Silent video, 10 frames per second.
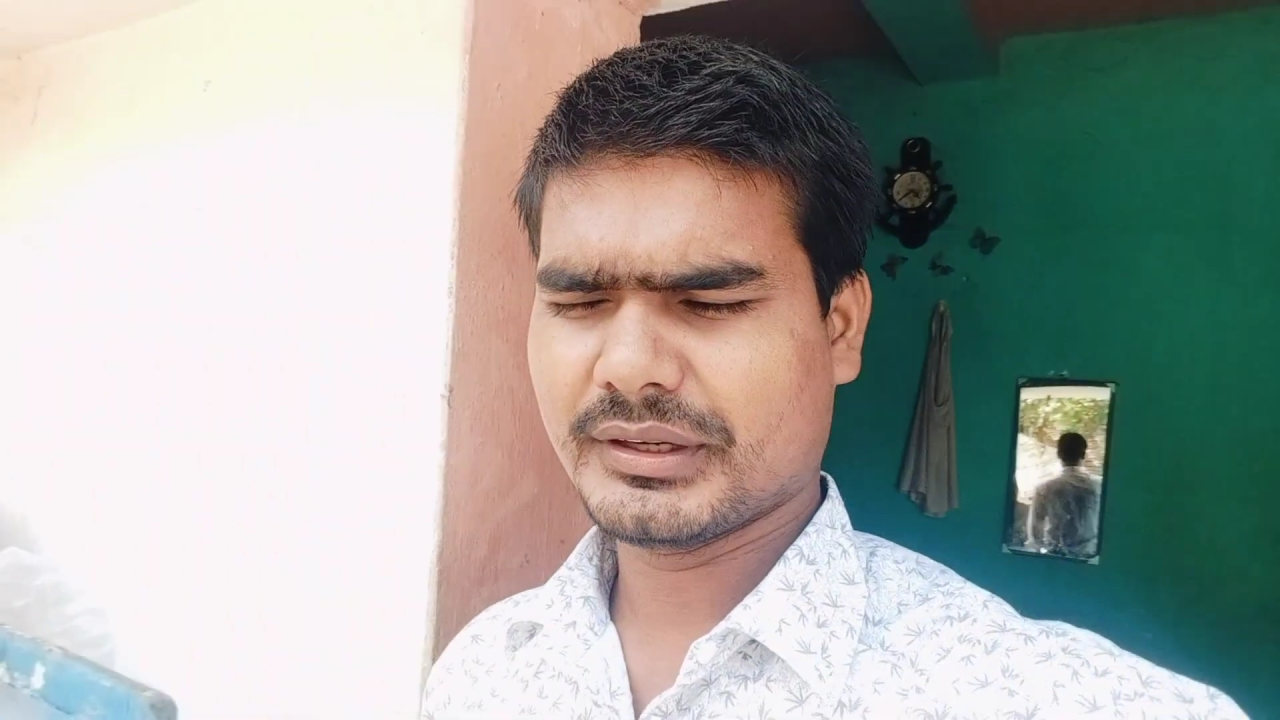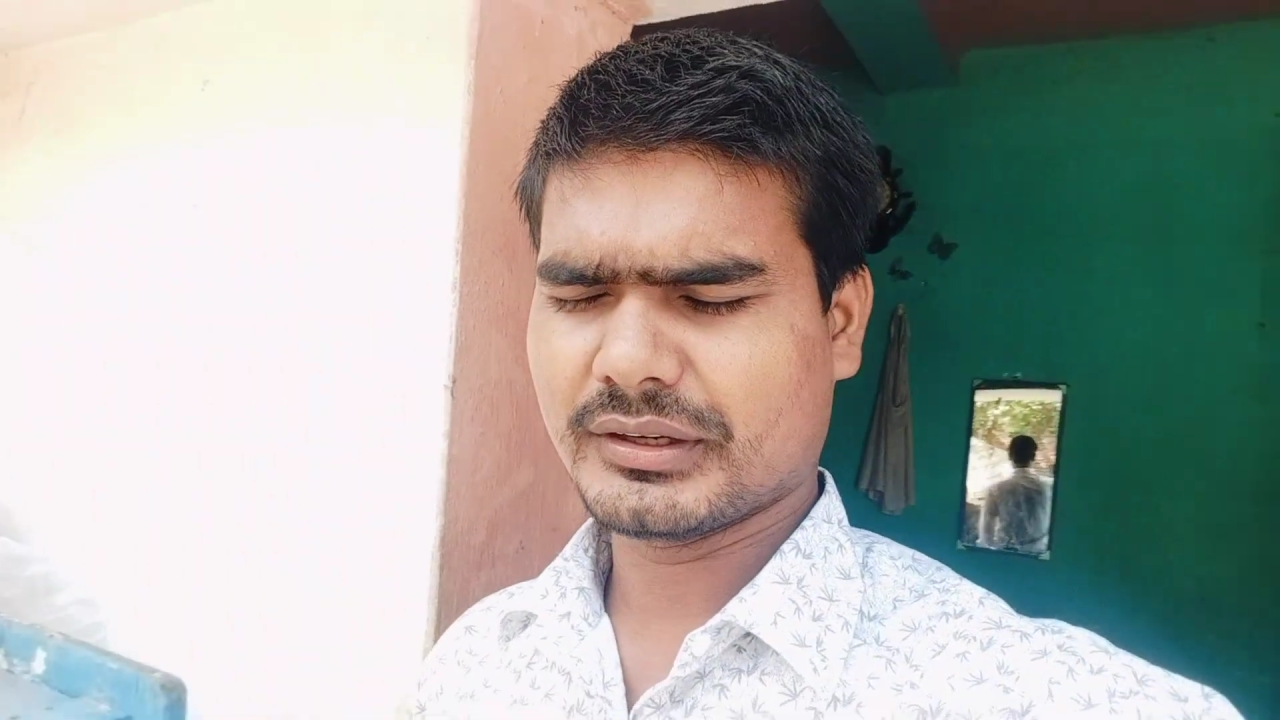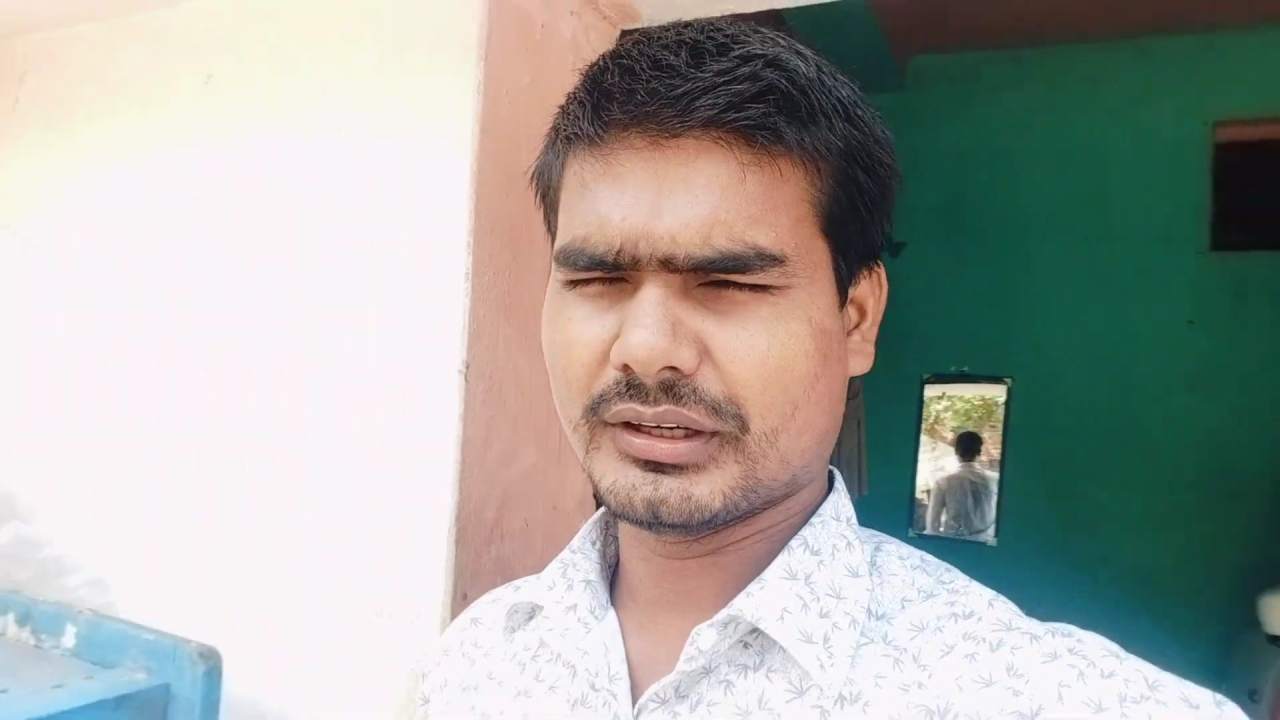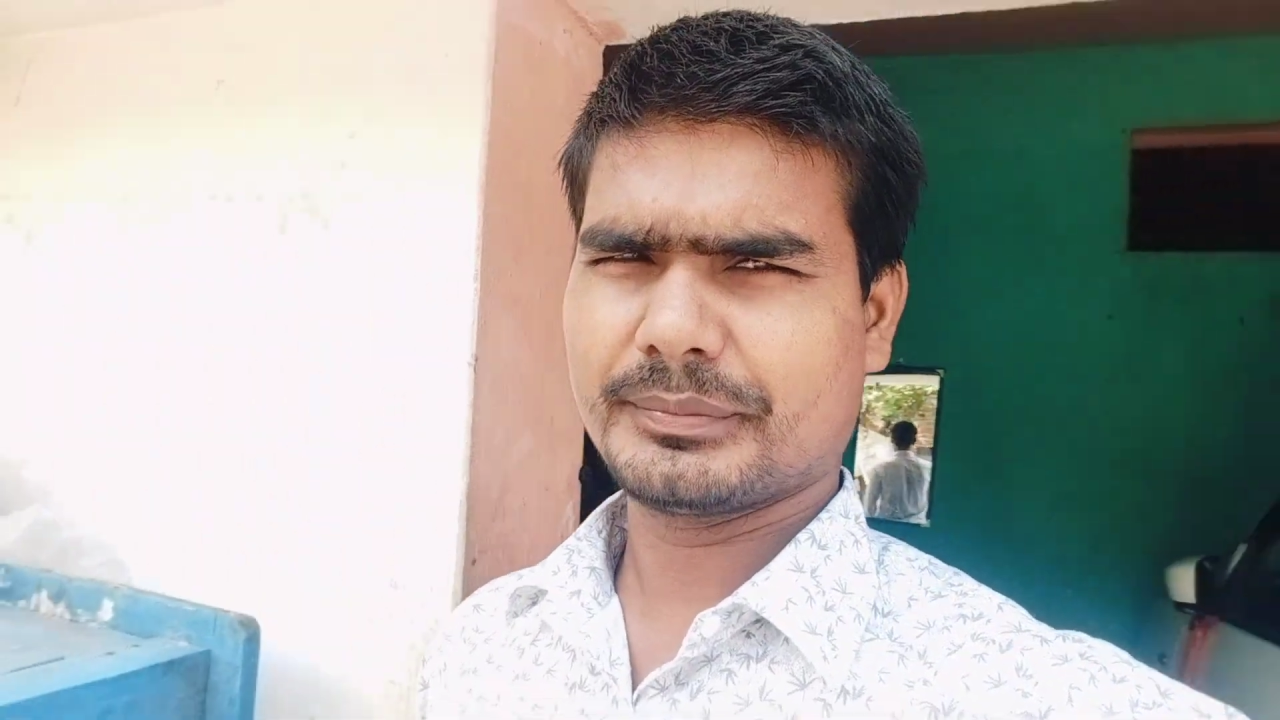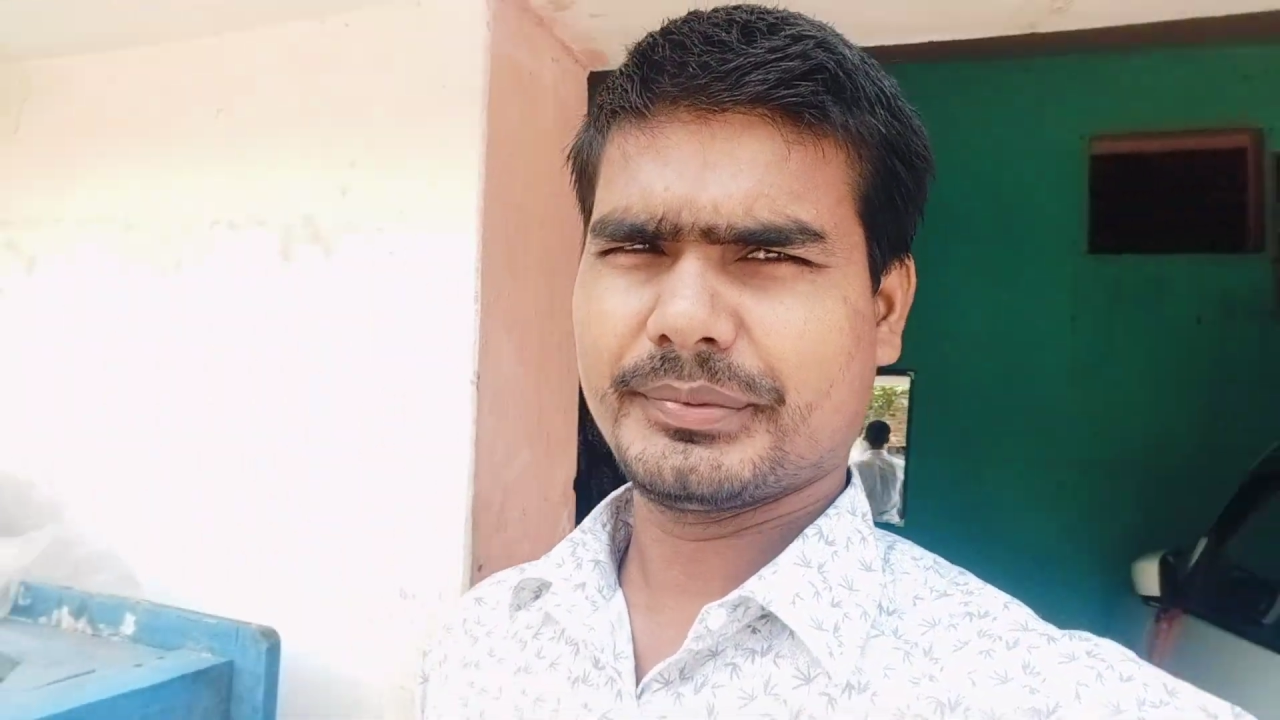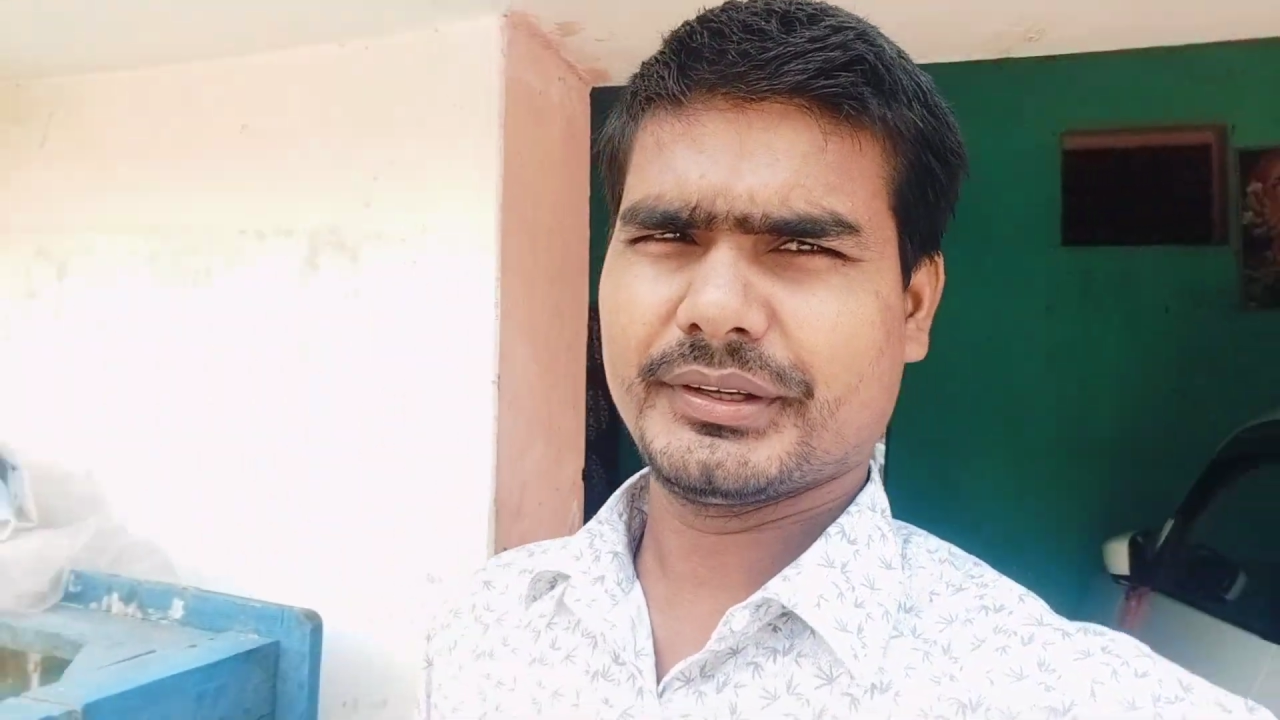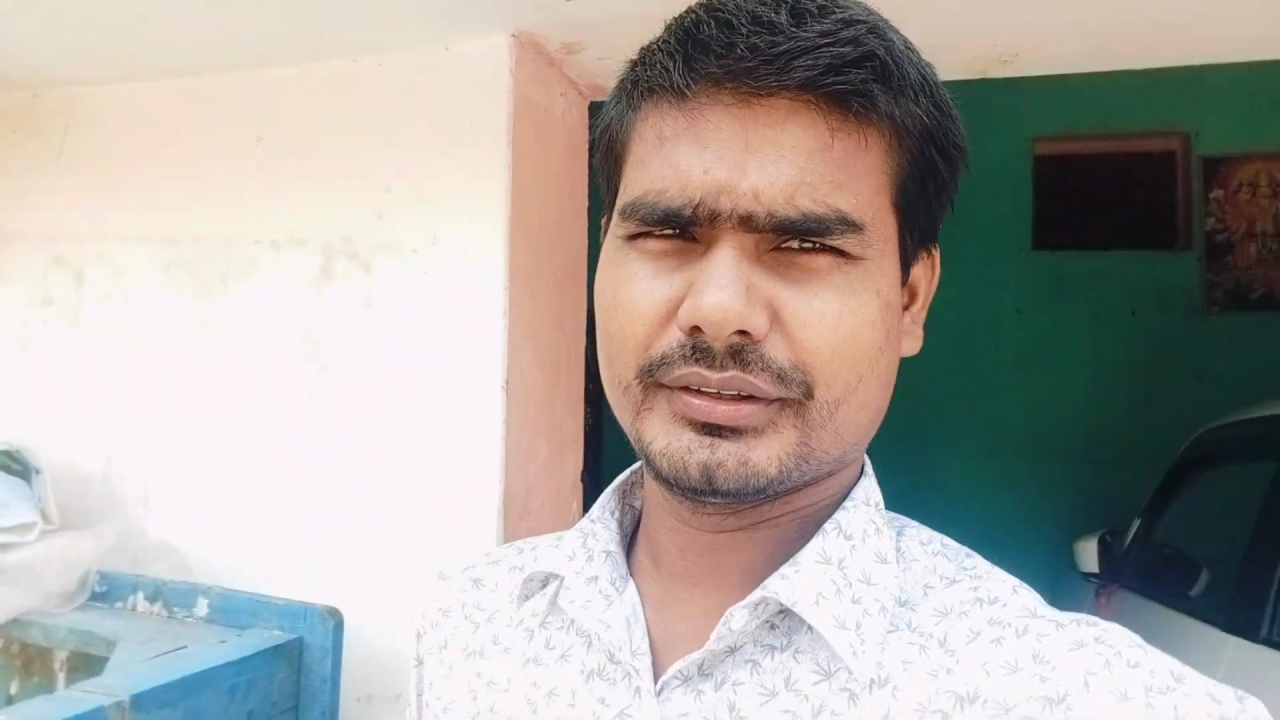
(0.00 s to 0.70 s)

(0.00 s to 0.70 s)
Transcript: अपने घर